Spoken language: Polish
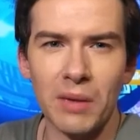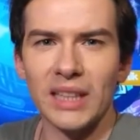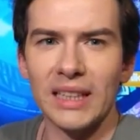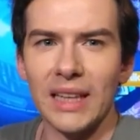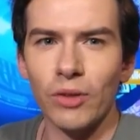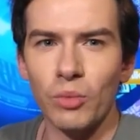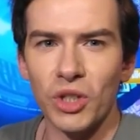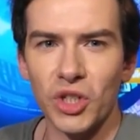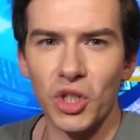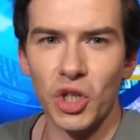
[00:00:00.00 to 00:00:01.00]
Nie tak dawno
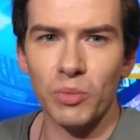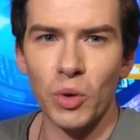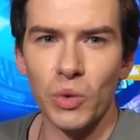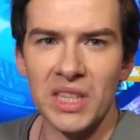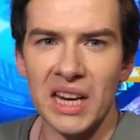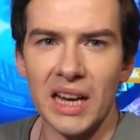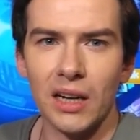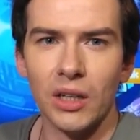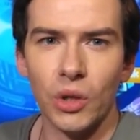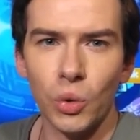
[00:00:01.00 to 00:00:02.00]
przecież był
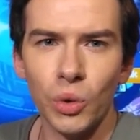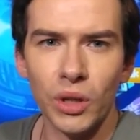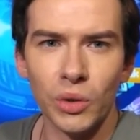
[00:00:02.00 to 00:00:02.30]
serial Król,